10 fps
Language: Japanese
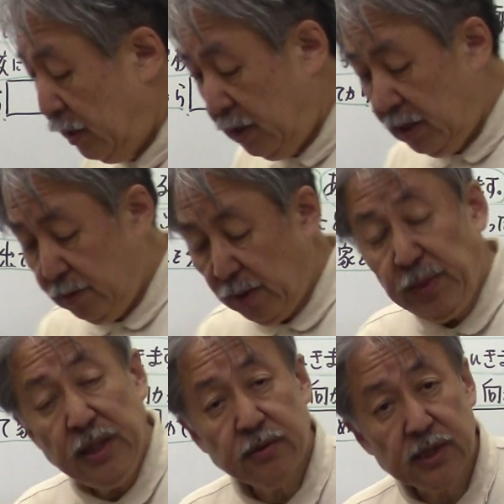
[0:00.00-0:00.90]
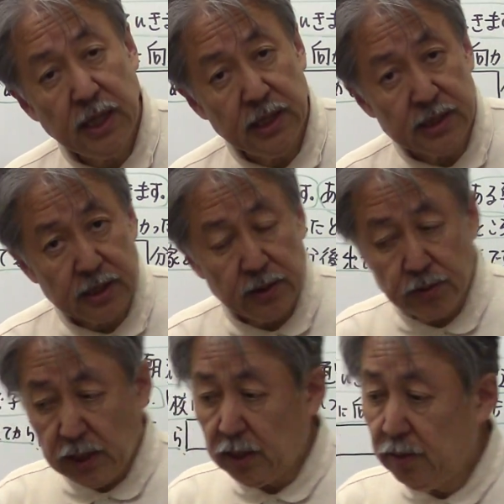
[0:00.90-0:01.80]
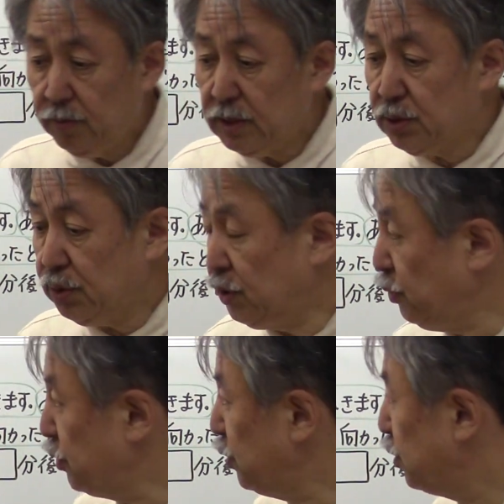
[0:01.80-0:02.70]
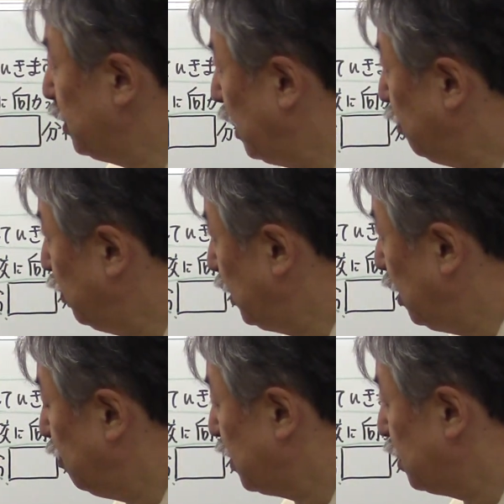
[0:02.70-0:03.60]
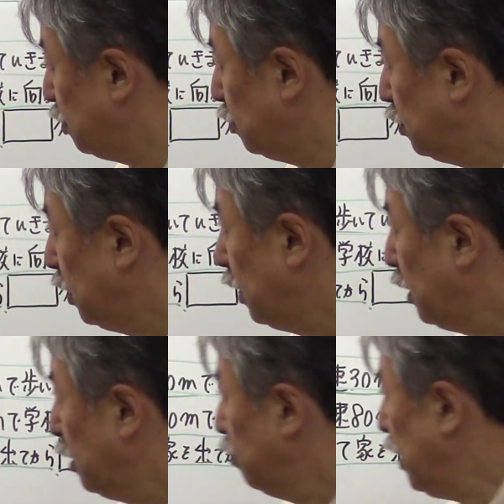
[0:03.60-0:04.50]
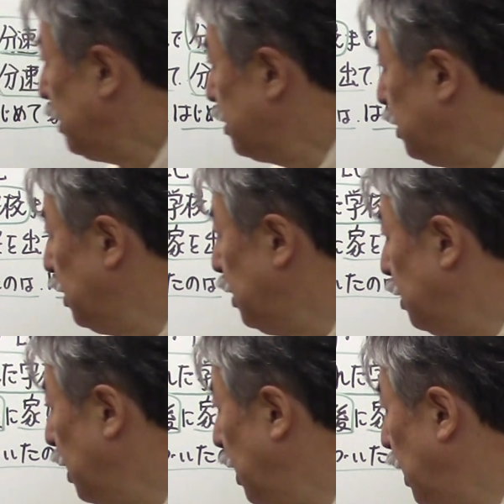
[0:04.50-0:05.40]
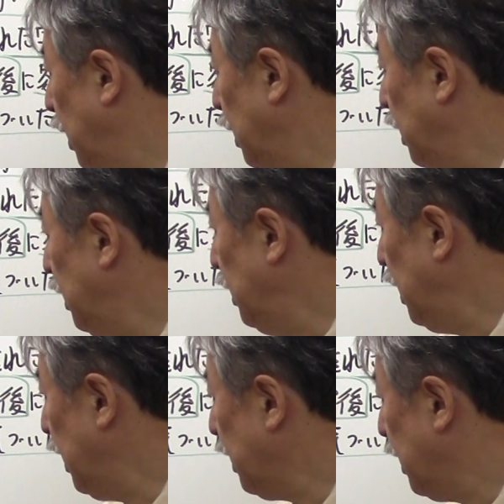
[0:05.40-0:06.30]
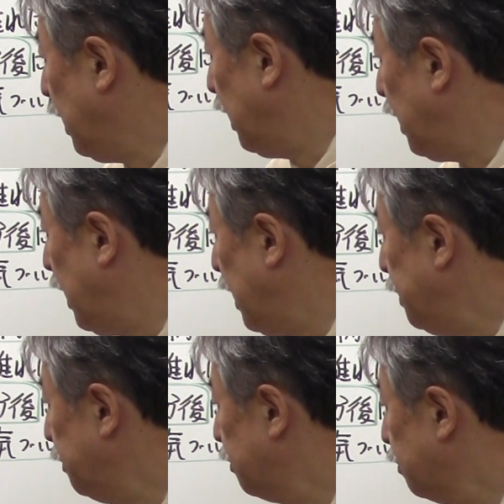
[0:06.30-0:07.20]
えー、まあ面倒くさいですけどねまあちょっと一つずつね見てみましょうまず、えー、家から